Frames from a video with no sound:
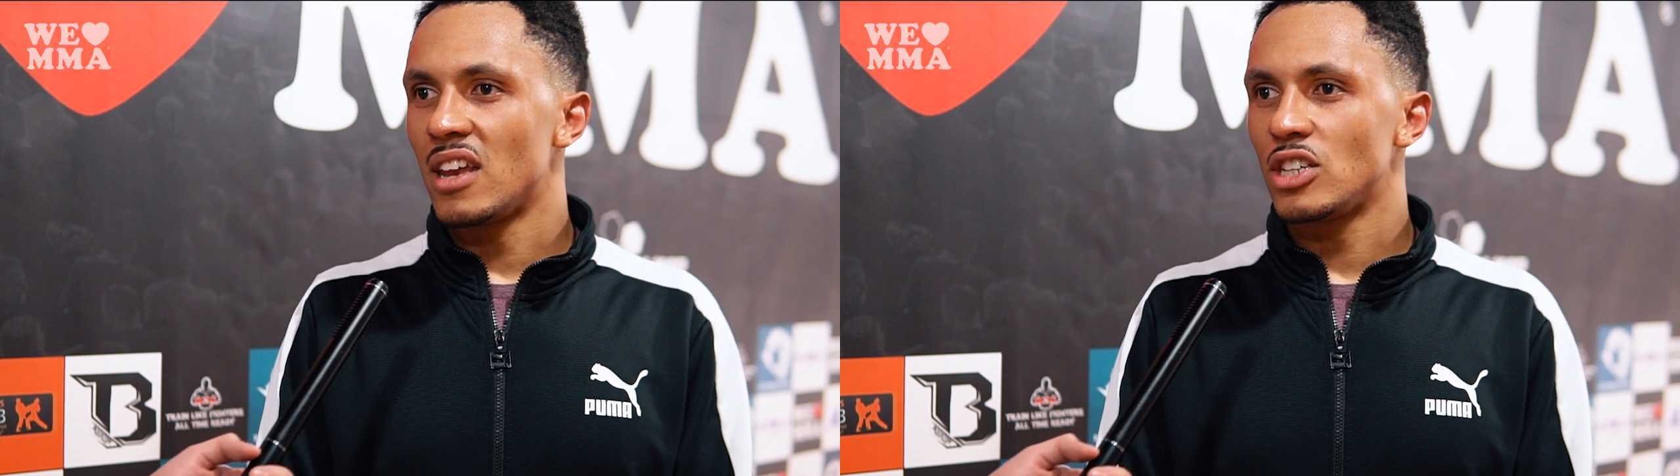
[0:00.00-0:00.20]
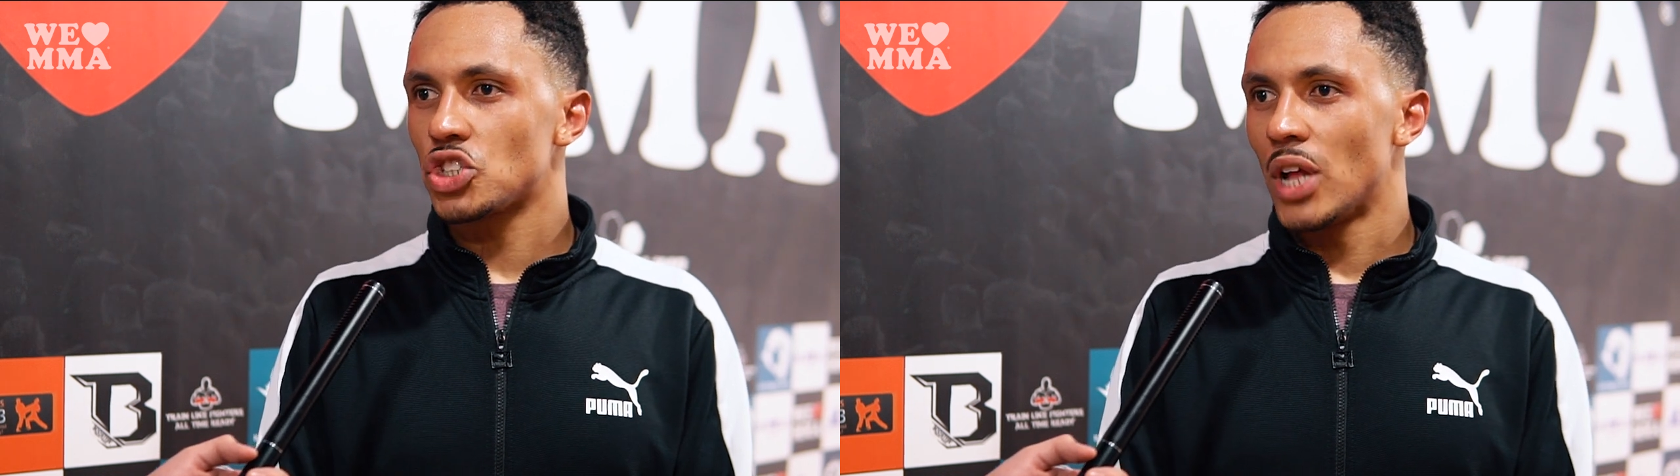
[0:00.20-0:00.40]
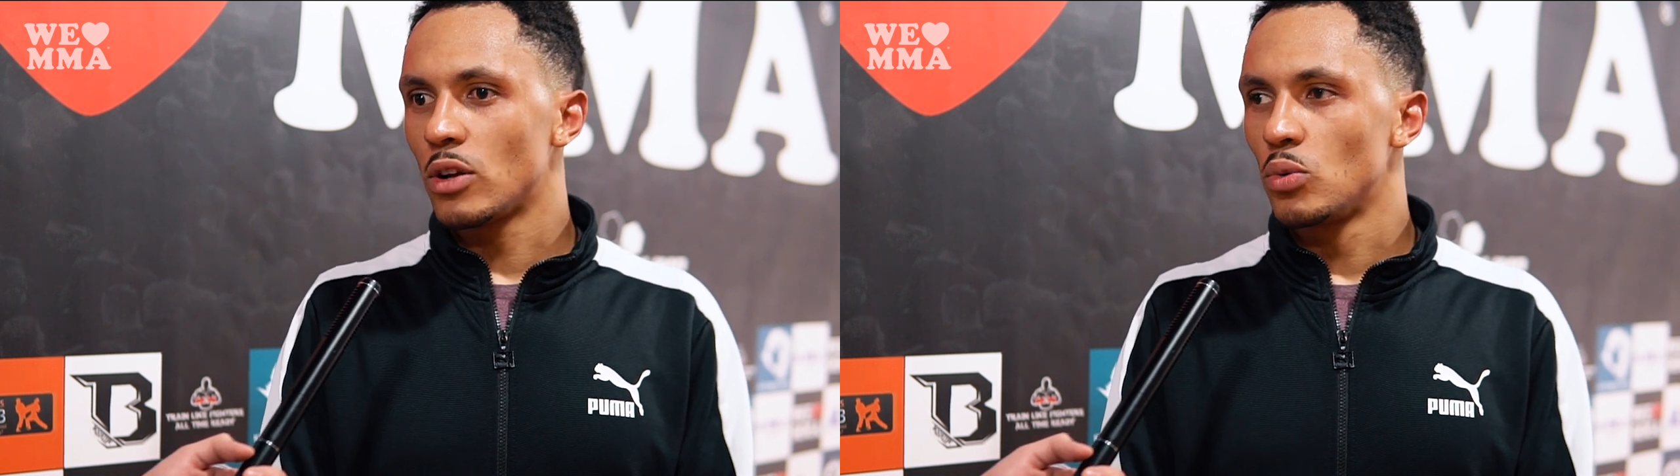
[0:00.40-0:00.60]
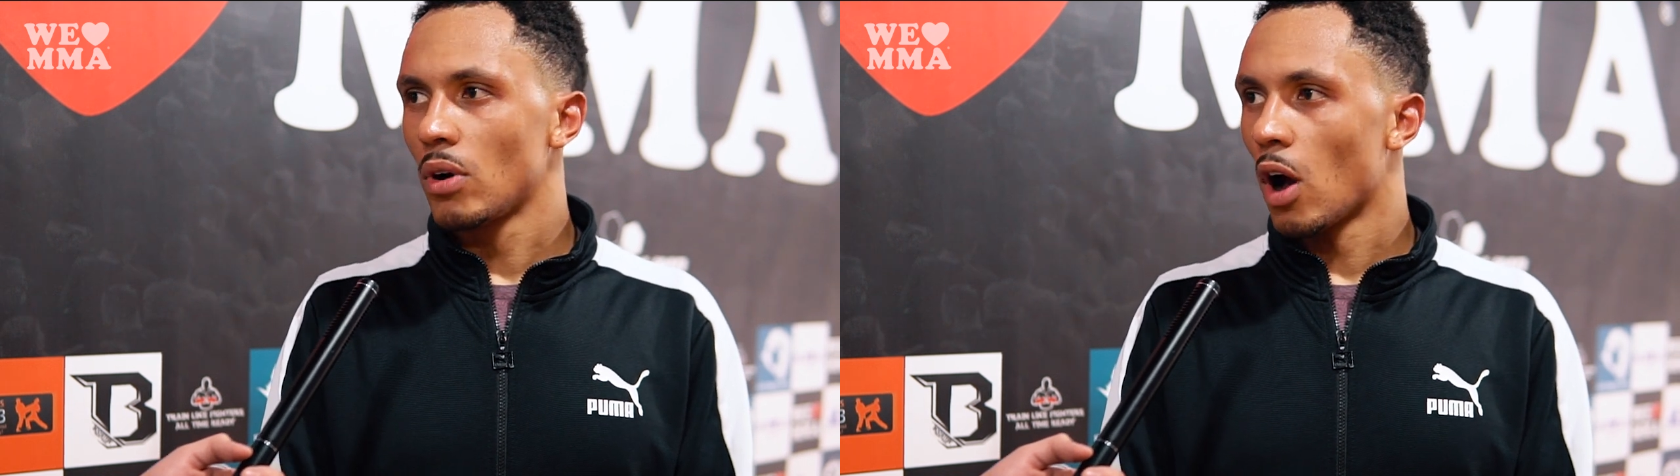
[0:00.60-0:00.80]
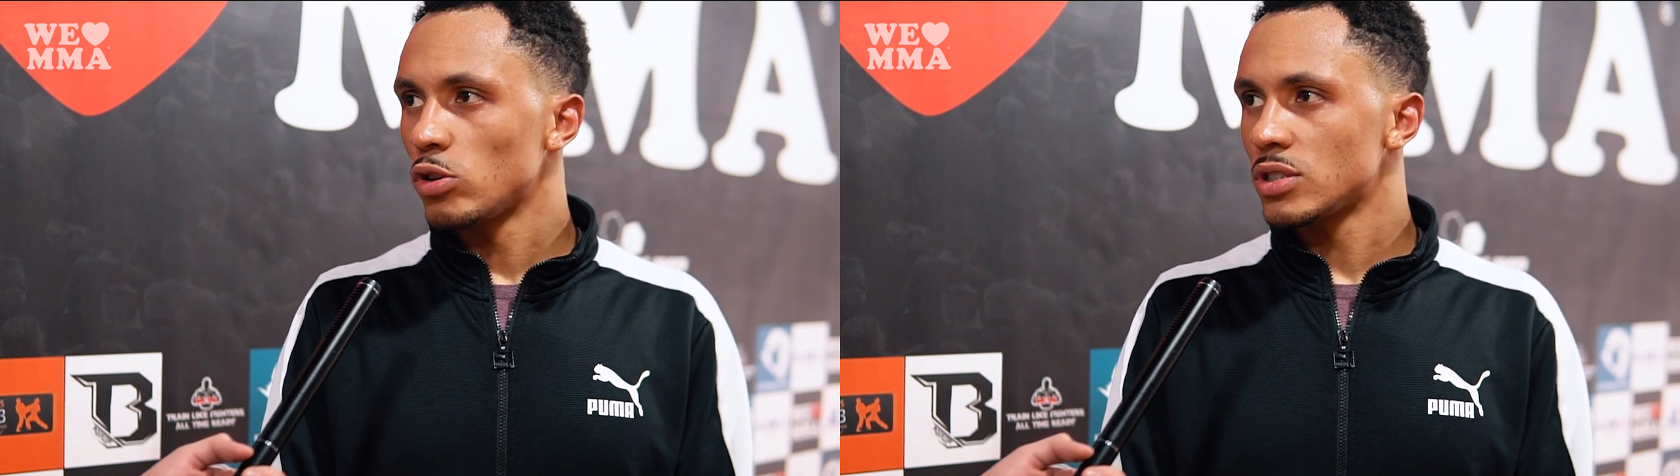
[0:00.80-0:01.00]
nicht schnell
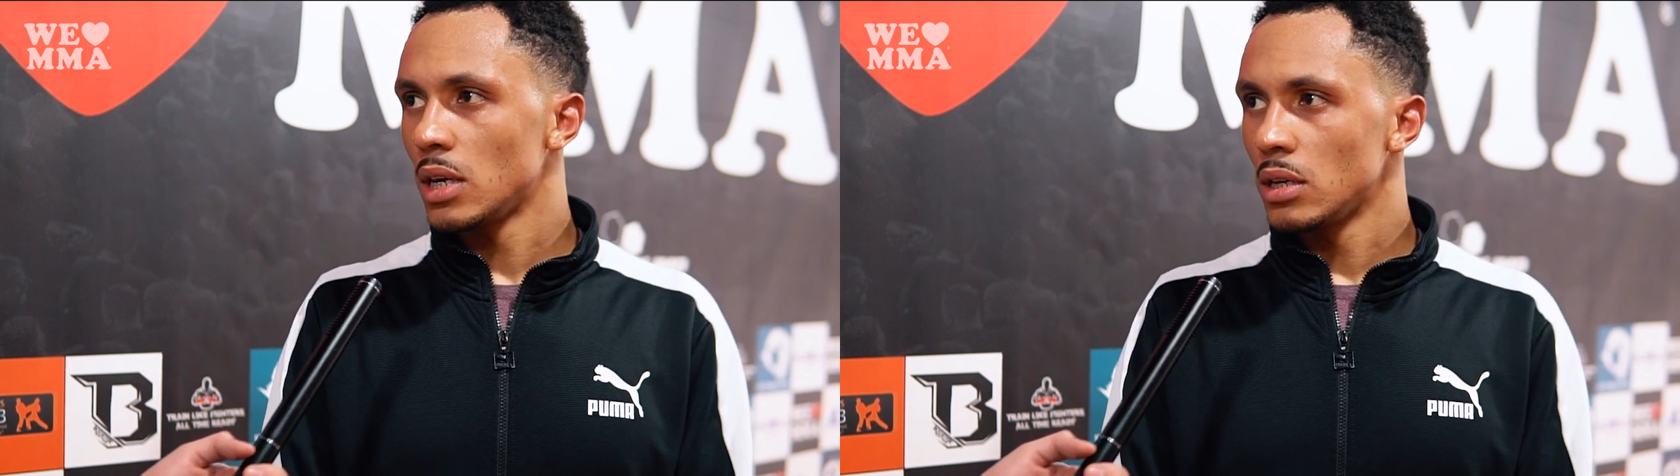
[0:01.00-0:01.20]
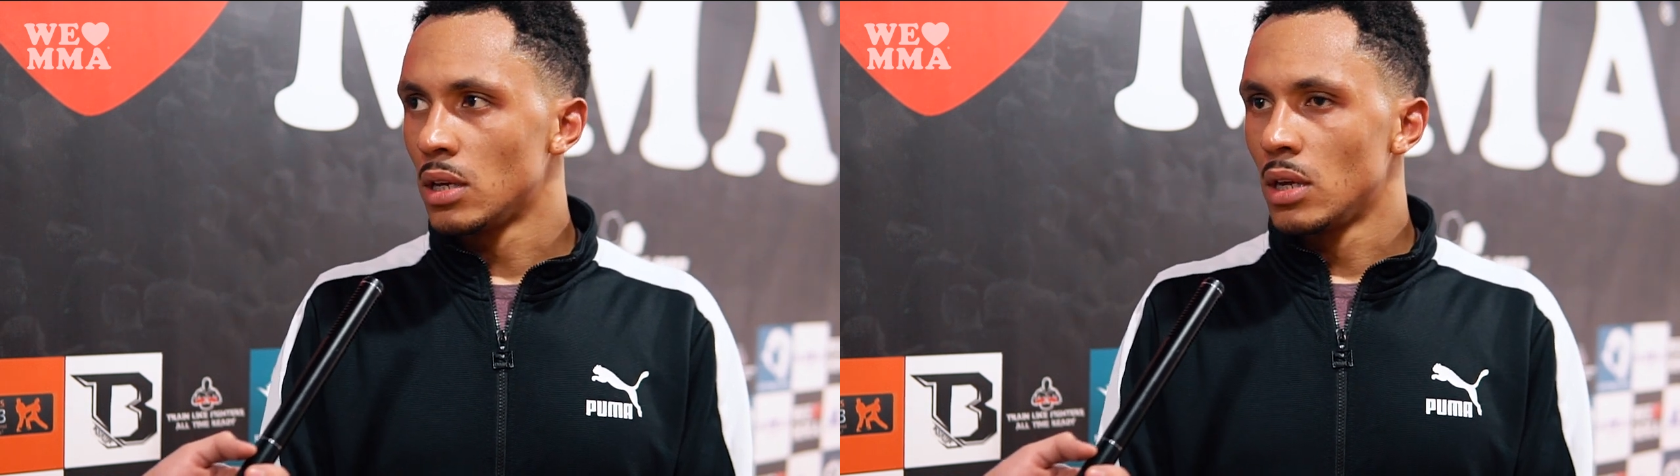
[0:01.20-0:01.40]
genug raus da,